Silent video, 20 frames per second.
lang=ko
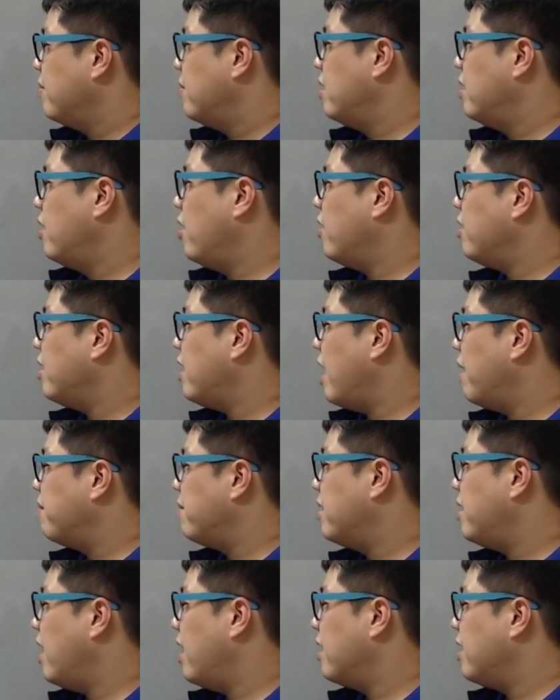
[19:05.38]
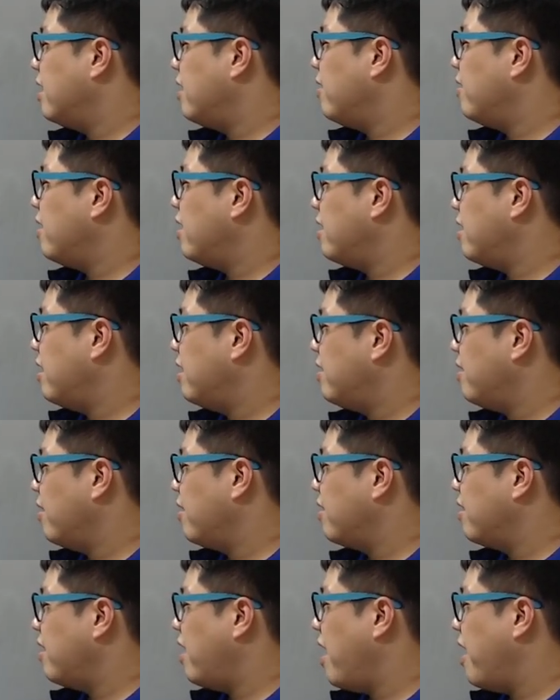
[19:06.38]
연남산 이런 애들이
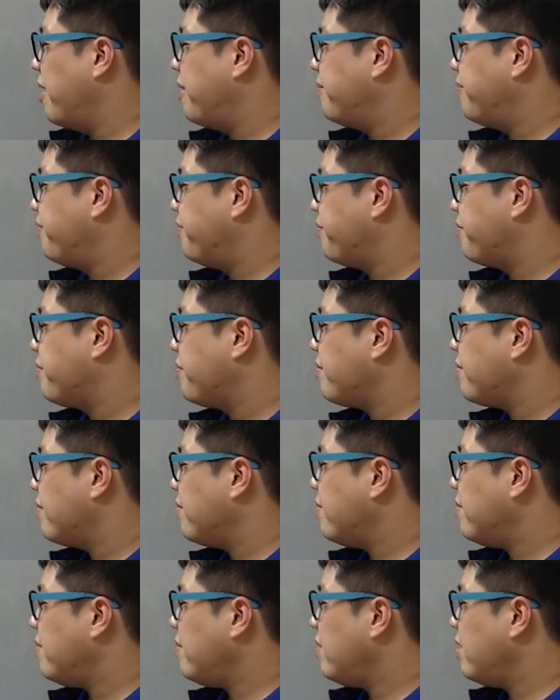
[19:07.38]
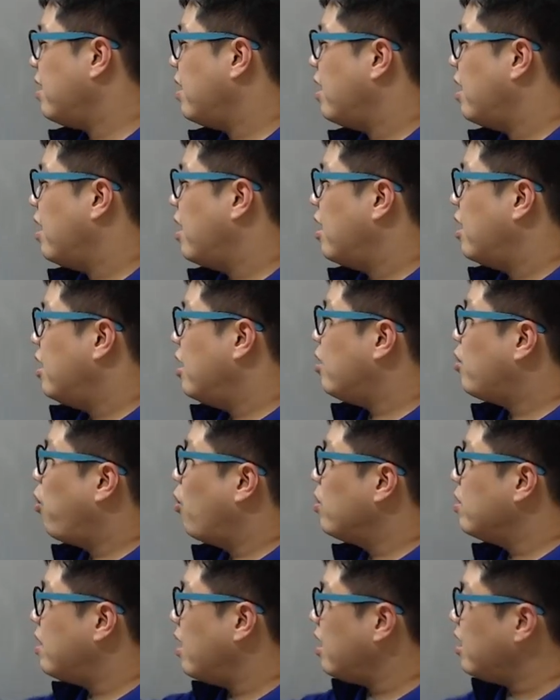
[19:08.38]
있었는데 이
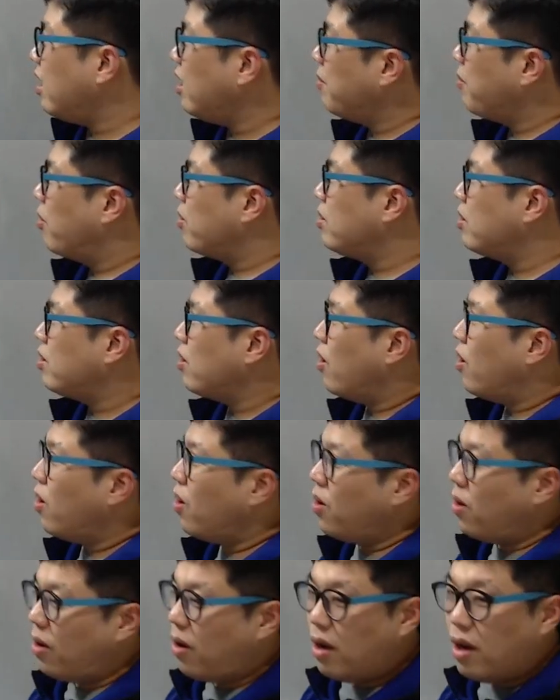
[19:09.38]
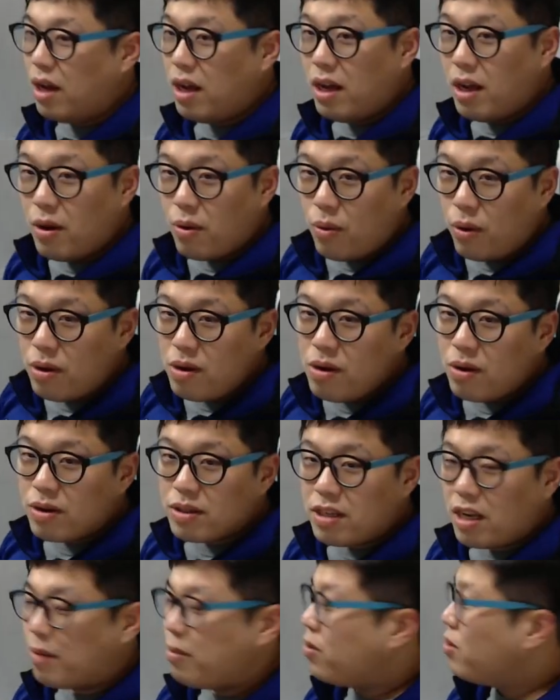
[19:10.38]
동생이 먼저 권력을
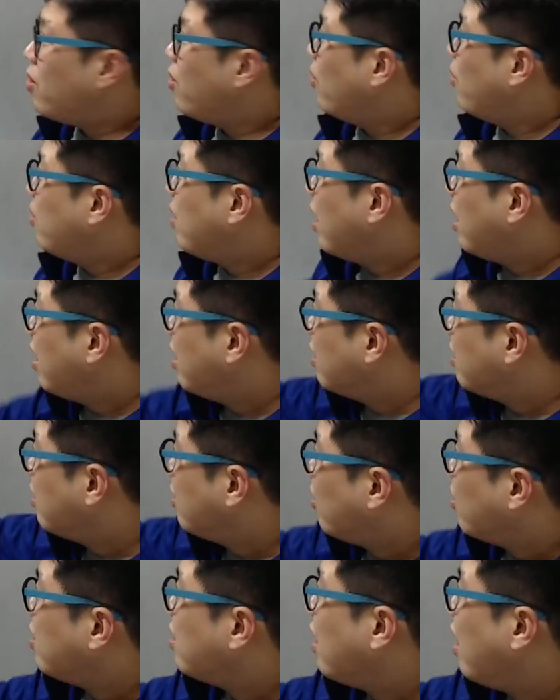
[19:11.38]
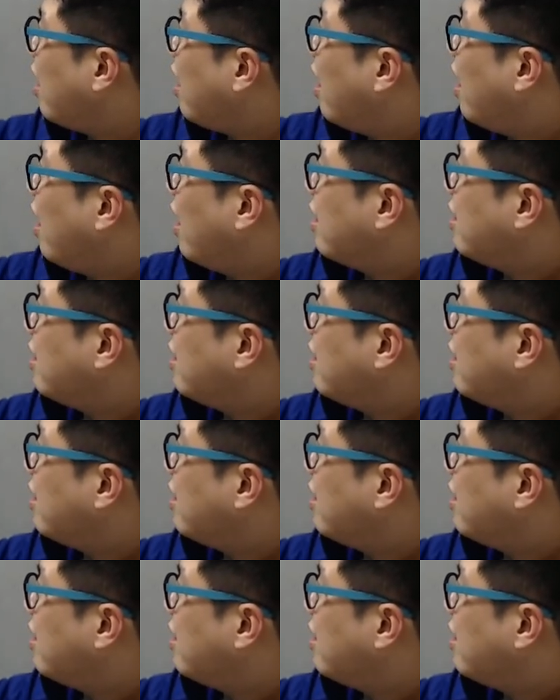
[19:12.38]
잡으려고 얘네들 쳤다가